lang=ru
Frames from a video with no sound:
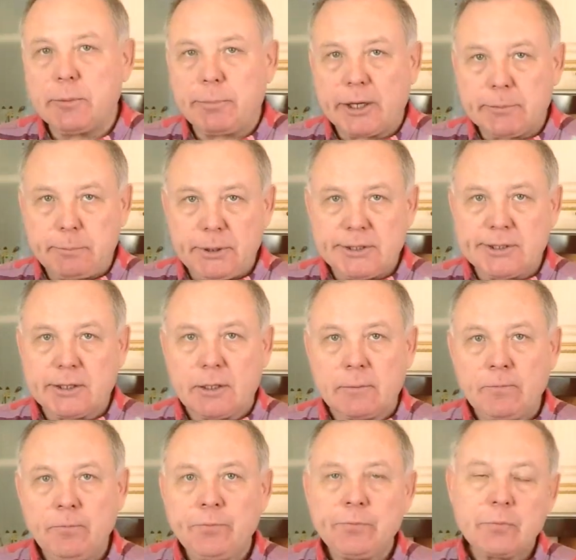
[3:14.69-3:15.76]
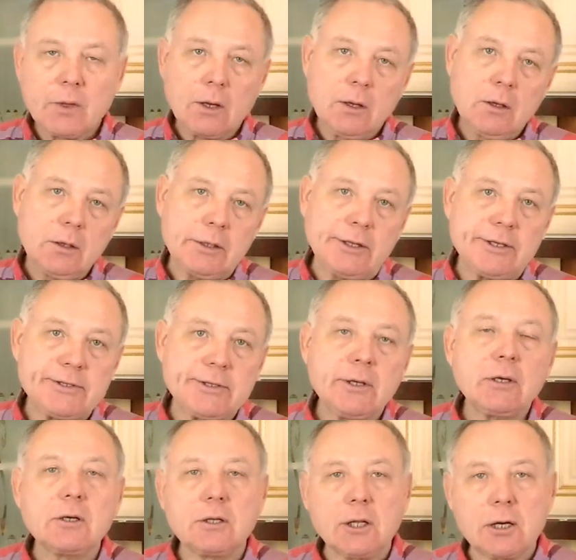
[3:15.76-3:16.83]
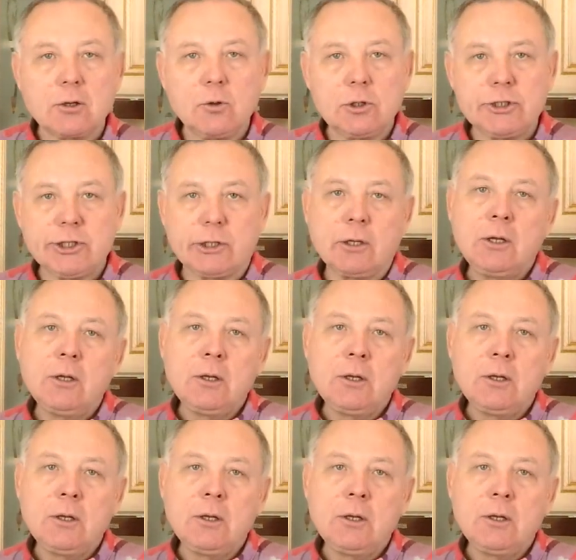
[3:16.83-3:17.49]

подписка есть колокольчик.